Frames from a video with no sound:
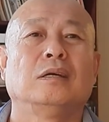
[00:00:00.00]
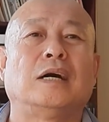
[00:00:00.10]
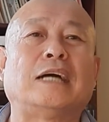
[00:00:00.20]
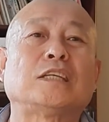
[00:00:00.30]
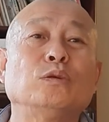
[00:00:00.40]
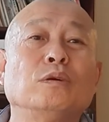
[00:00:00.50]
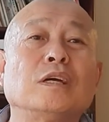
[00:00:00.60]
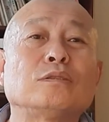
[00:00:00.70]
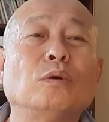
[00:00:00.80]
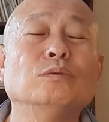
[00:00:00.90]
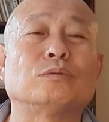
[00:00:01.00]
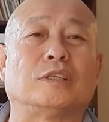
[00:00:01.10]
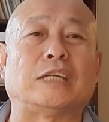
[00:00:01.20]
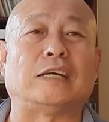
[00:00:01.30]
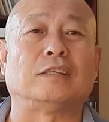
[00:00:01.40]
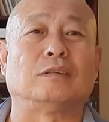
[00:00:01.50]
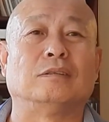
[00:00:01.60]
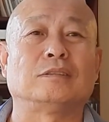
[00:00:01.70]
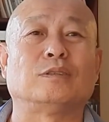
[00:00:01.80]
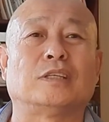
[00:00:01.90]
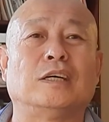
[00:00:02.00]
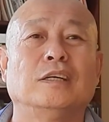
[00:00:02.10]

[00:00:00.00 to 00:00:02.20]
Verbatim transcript: 啊，他有这个动作在里头，就是